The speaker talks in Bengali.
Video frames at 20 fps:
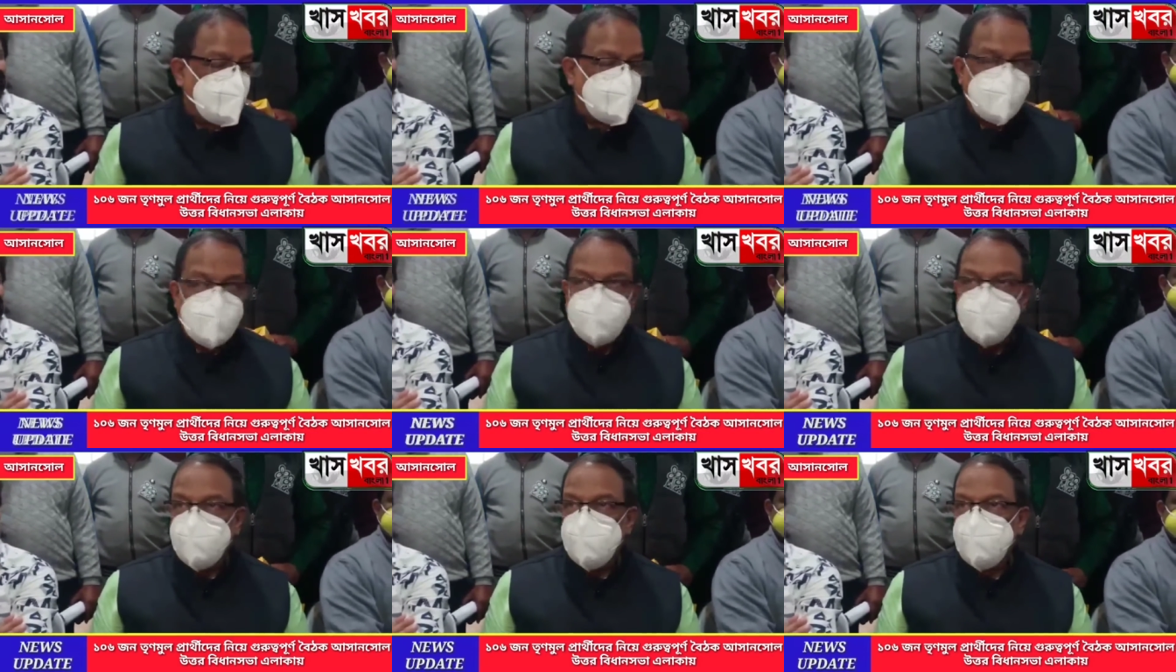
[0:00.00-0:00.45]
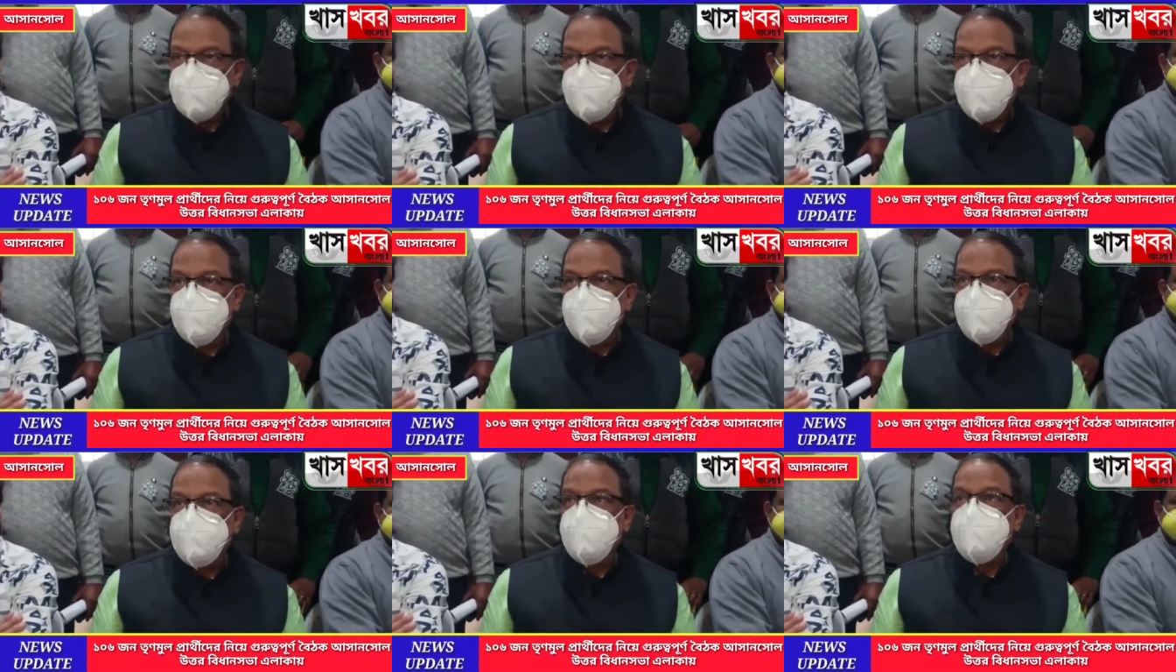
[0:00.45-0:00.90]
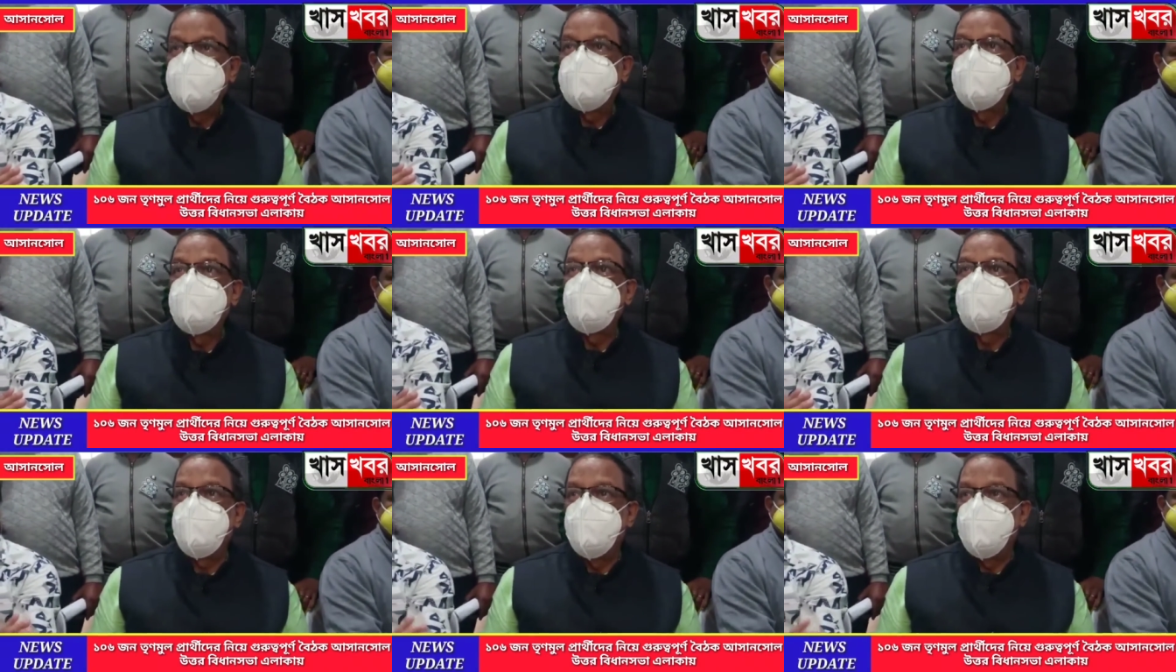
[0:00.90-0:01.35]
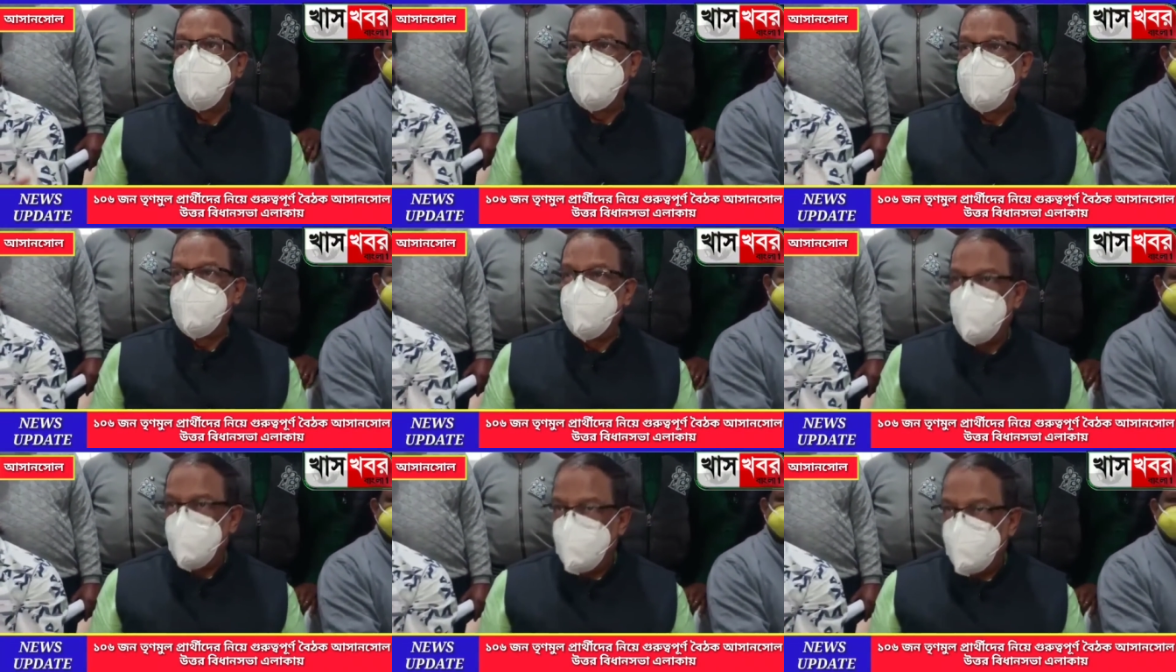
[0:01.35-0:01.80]
তাদেরকে আমরা একটা সভা
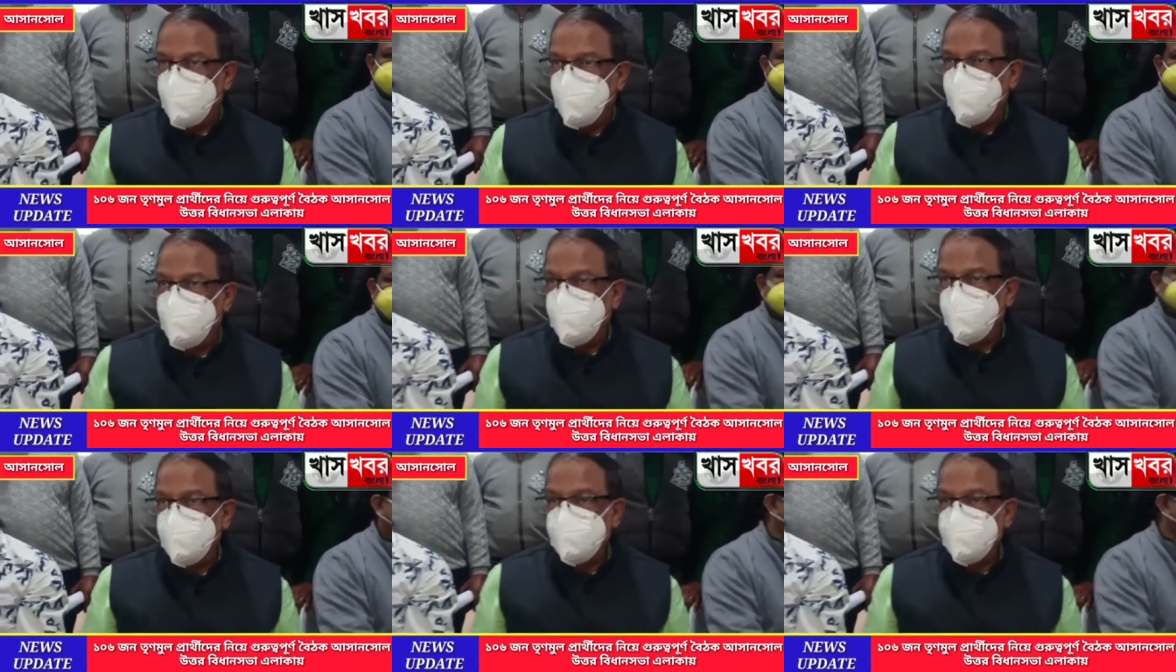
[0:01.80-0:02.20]
করলাম